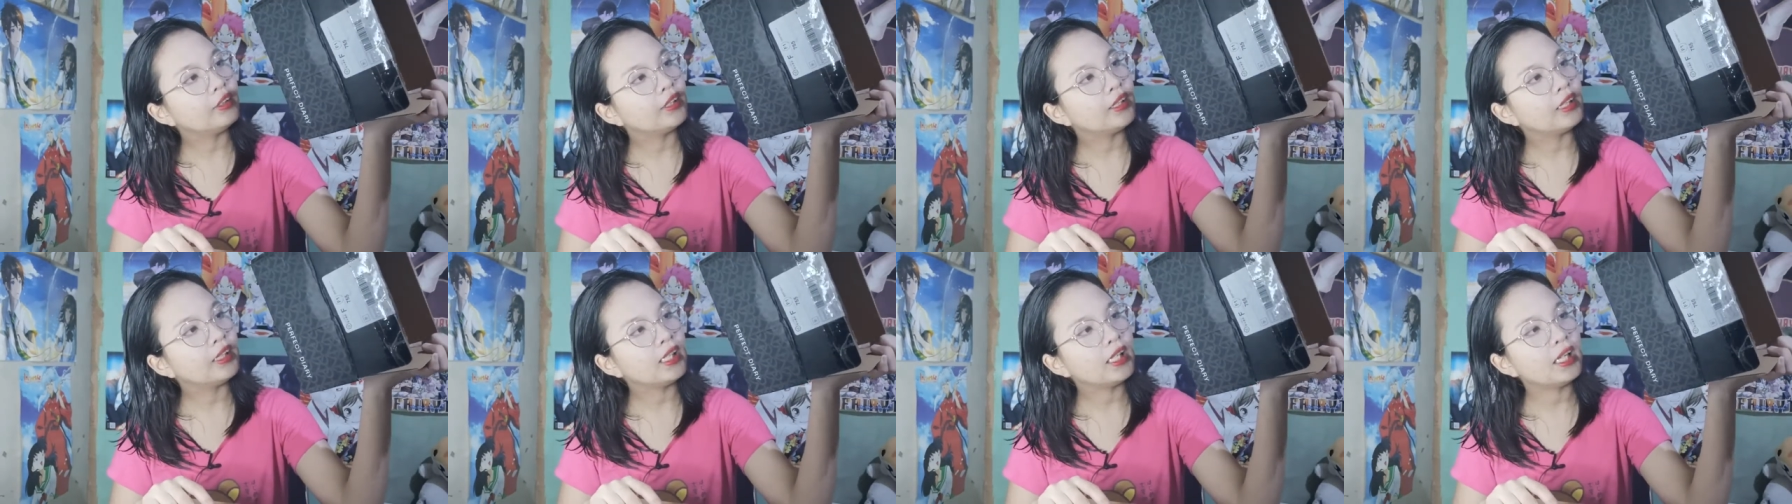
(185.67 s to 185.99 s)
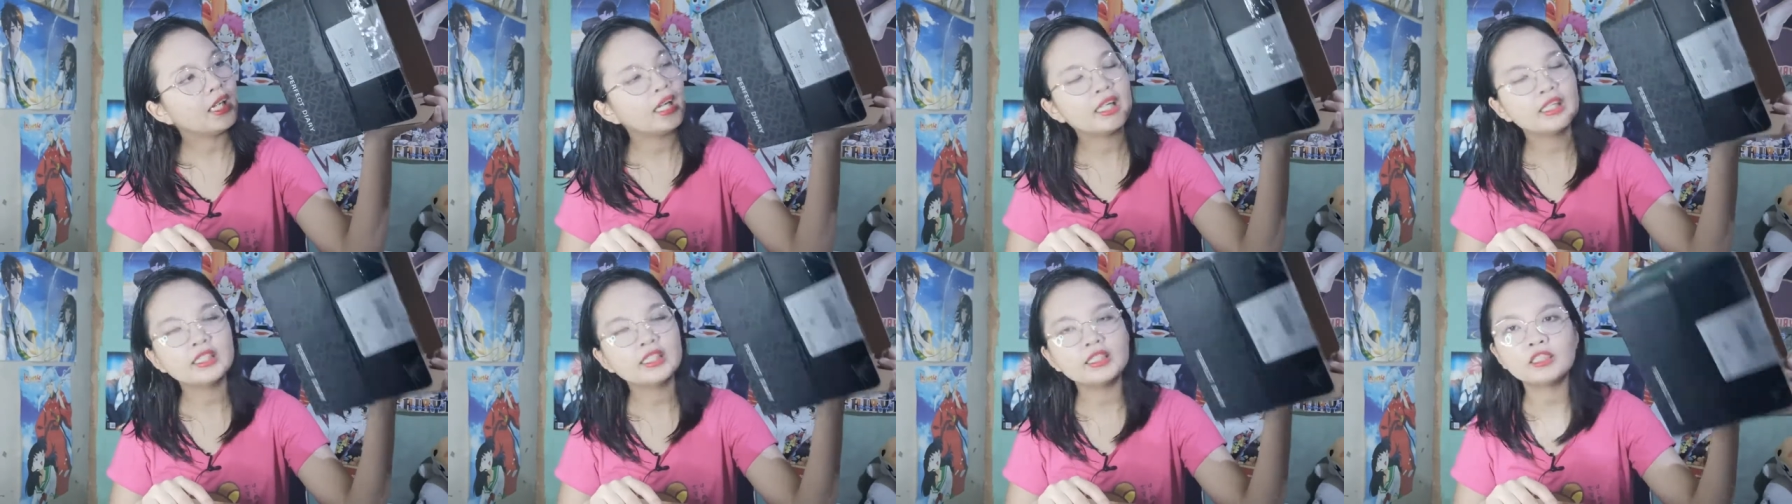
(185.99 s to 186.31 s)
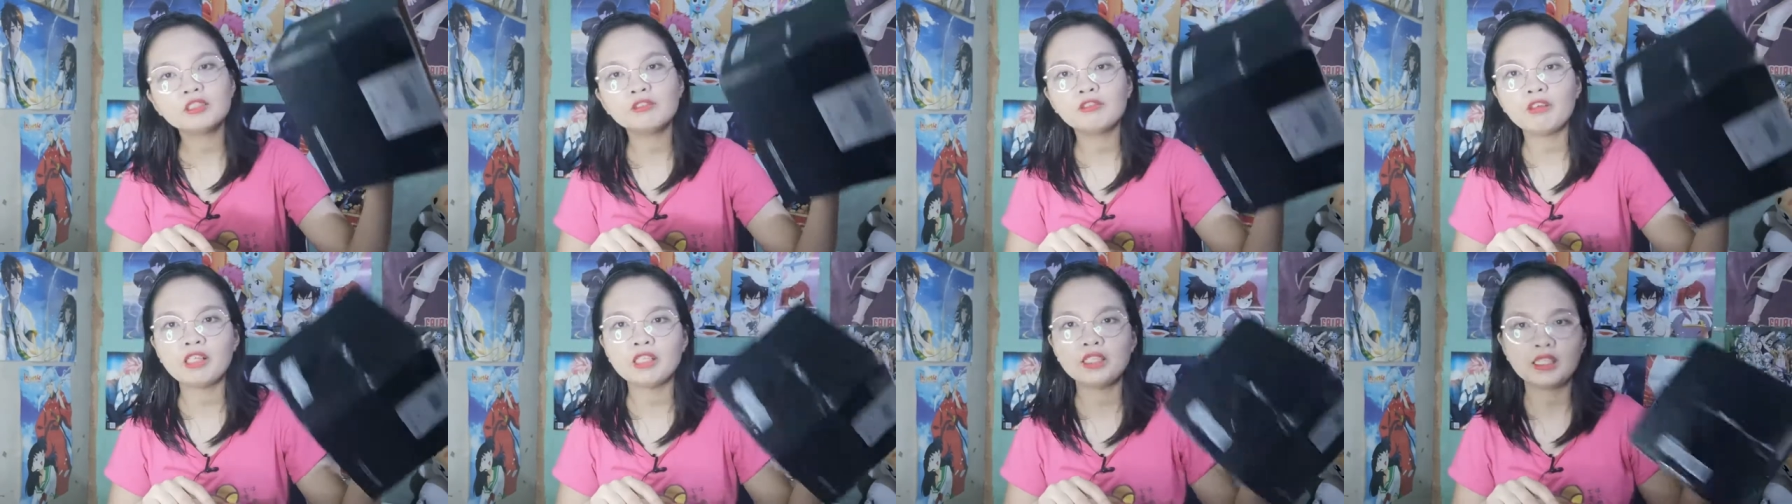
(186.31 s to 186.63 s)

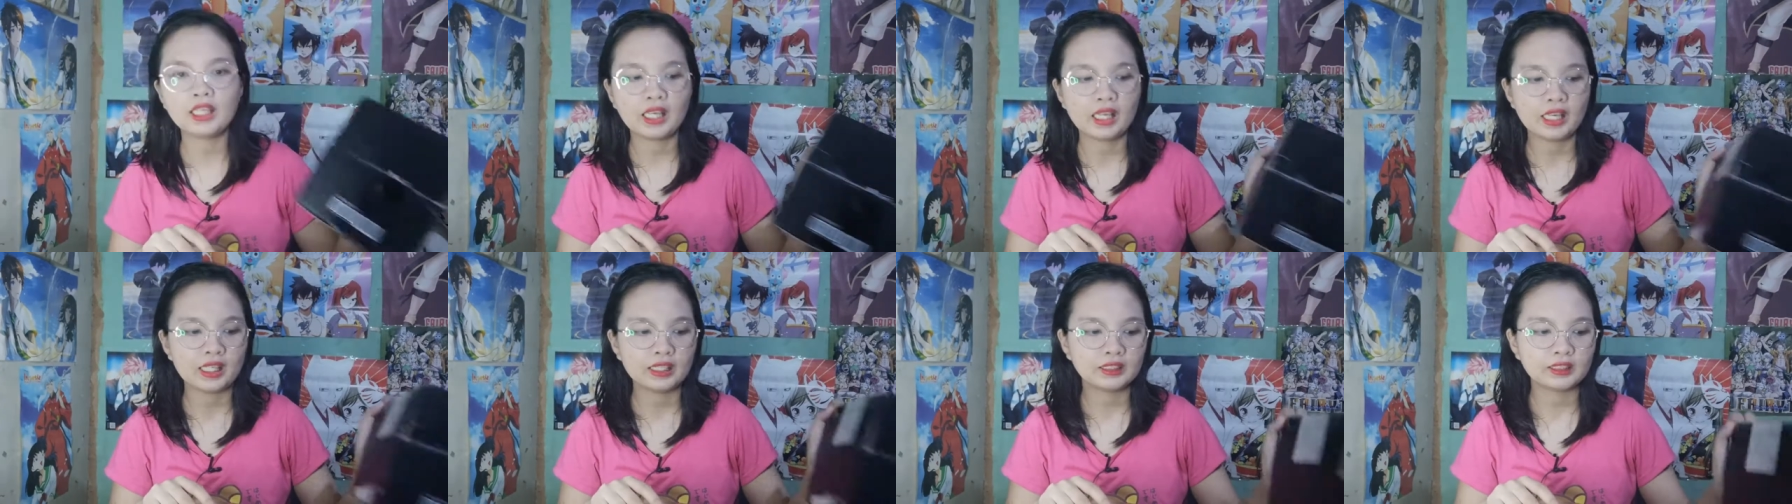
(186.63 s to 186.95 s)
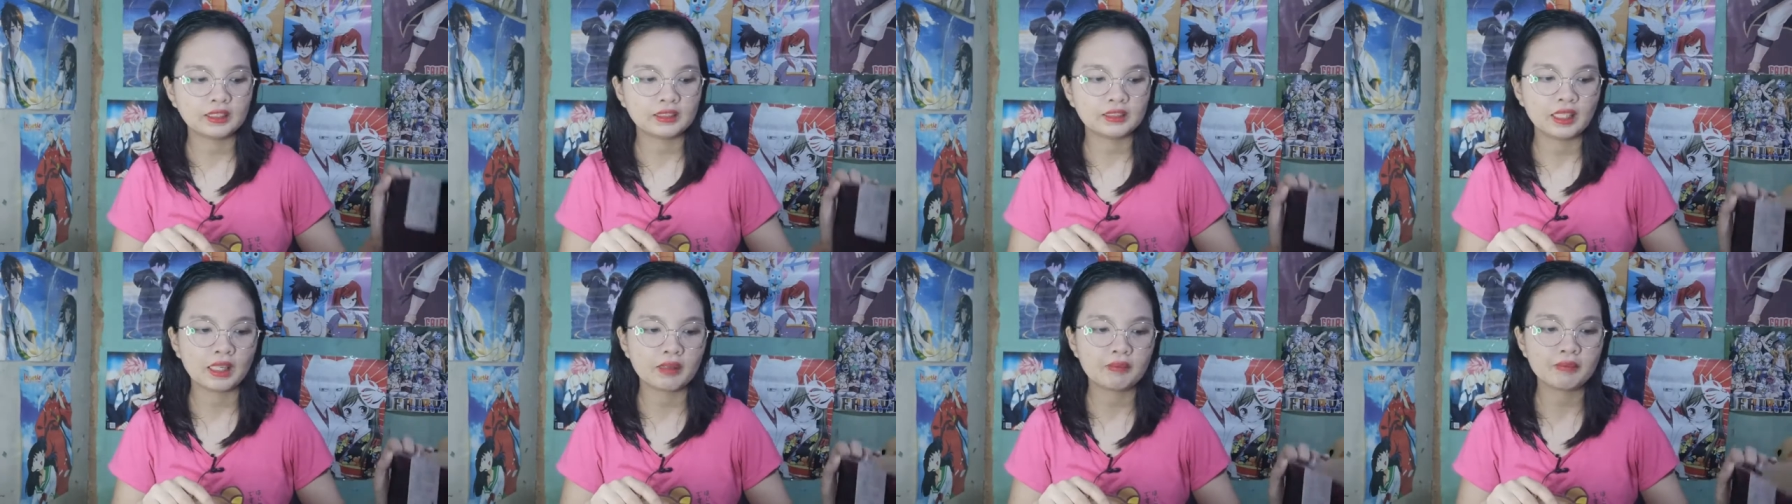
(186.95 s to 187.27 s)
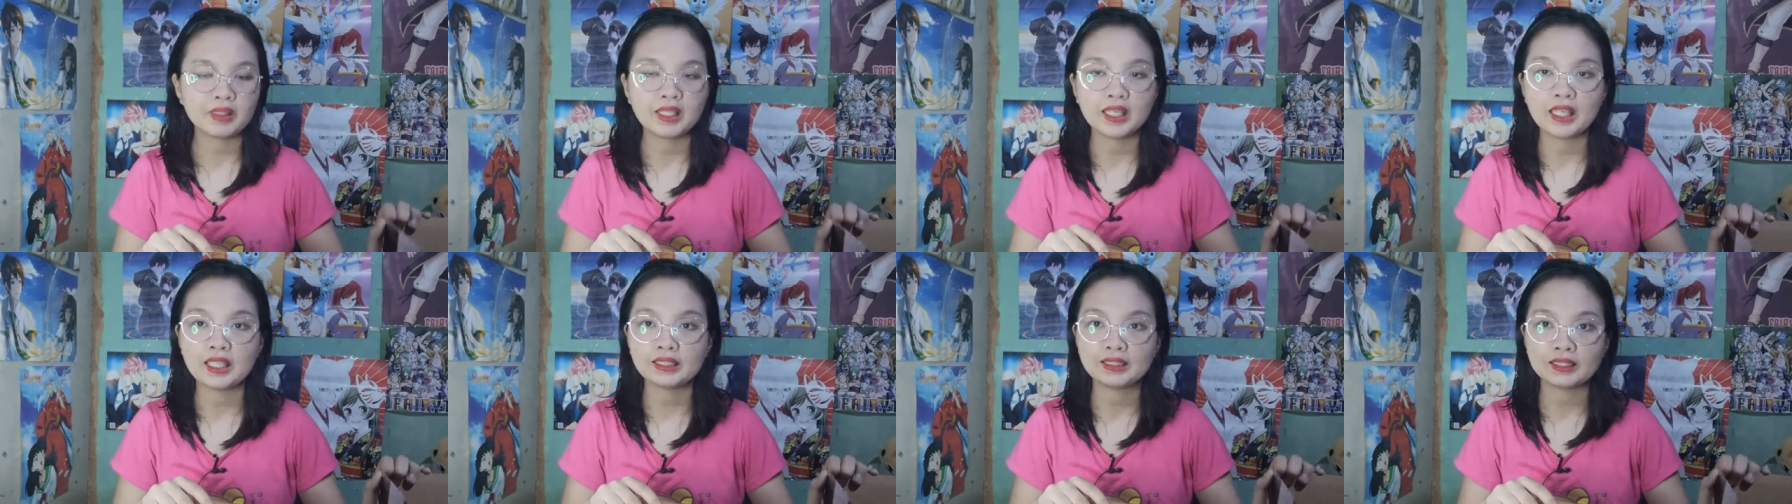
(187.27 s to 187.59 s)
328
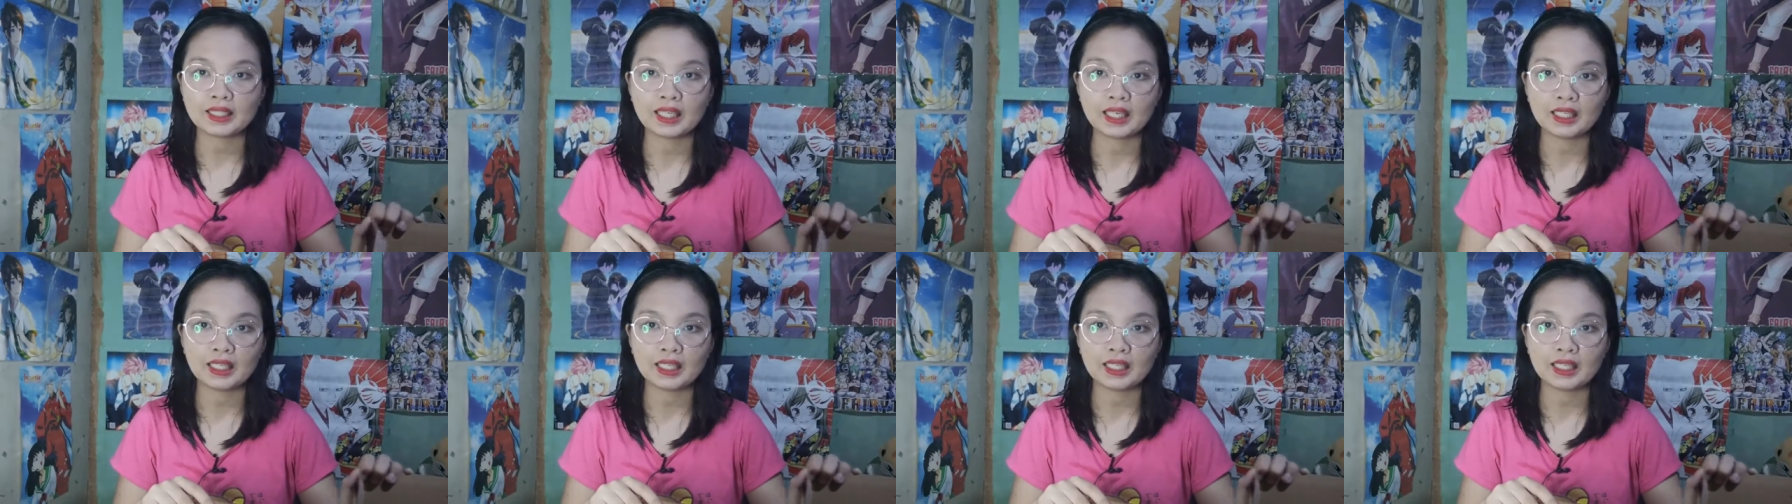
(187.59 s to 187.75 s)
kasama na yung